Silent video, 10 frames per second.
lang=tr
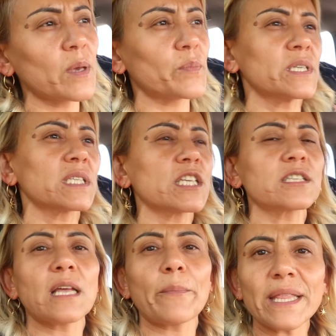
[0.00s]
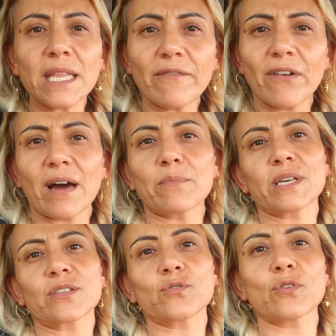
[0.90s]
Hepiniz geçin ya ben de eve
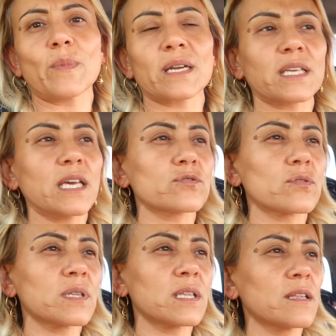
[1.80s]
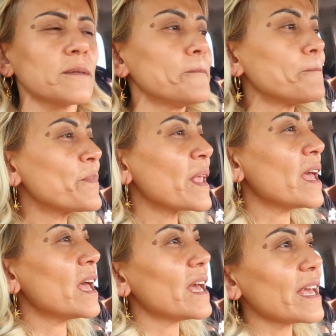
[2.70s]
varmak istiyorum artık en sonunda dedim.
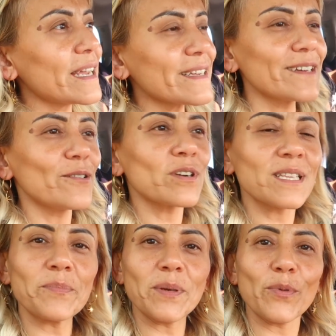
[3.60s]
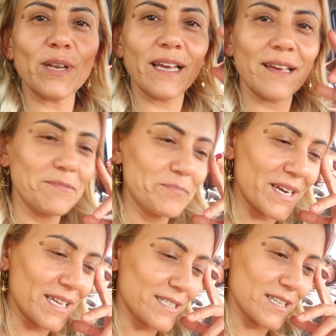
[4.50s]
Yani orada bir böyle
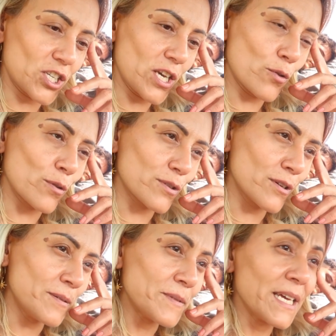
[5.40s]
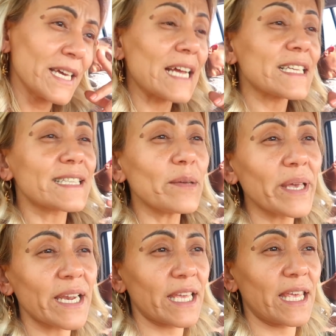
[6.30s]
biraz şey oldu. Yani
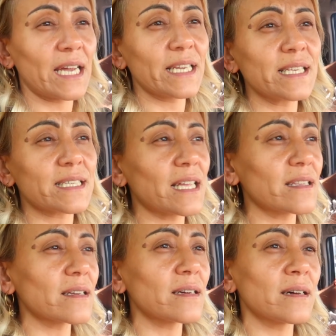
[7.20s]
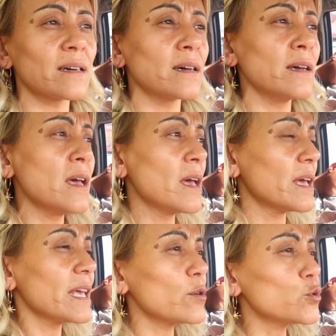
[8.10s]
istemeyerek yani insan e,
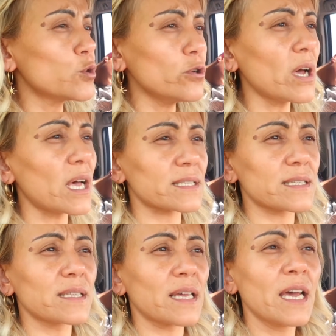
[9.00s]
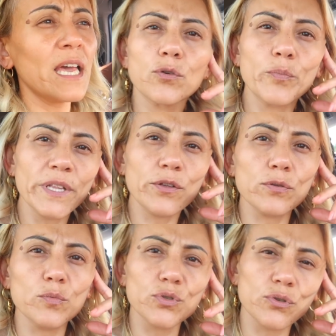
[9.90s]
yani üzülüyor aslında. Kurbet
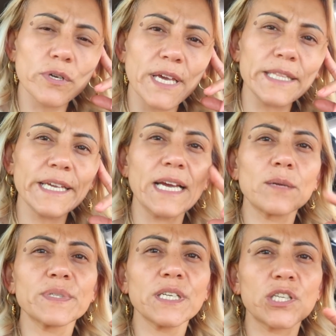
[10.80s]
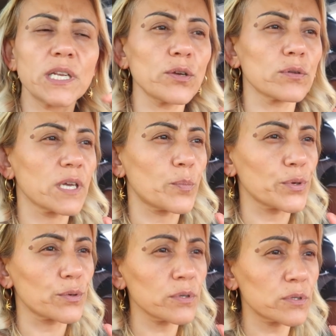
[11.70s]
yolumuzu kendi kendimize çile yolu
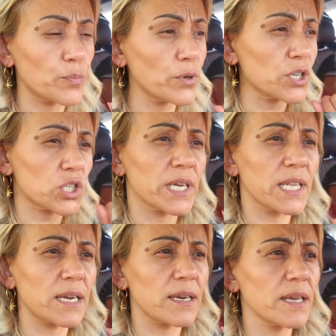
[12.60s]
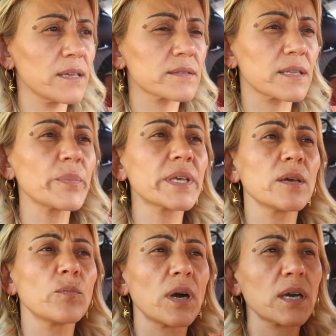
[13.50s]
yapıyoruz böyle şeylerle. Tabii
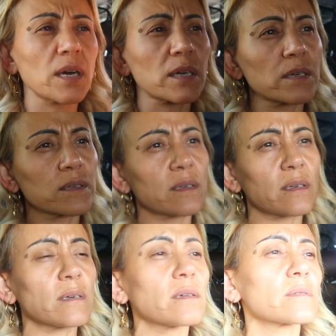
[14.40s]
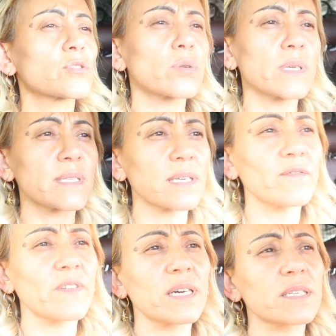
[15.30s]
ki muhakkak e, çok
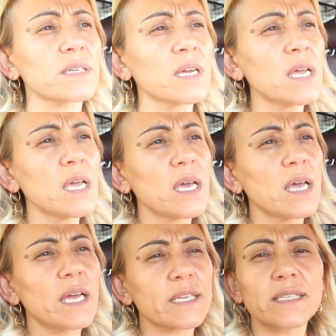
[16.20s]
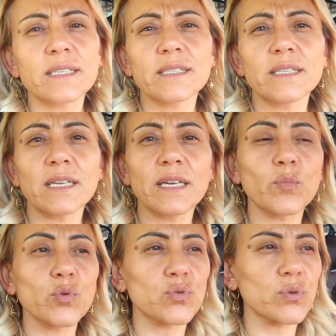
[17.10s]
insan var. Herkesin sinirleri
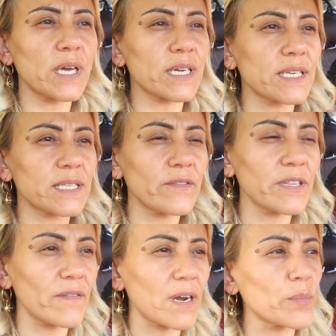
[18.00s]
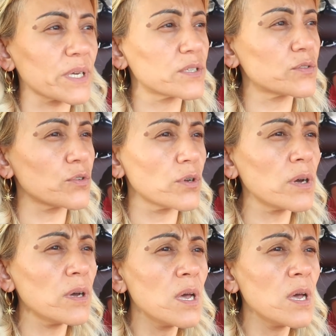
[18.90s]
bozuk. Herkes evine varmak istiyor.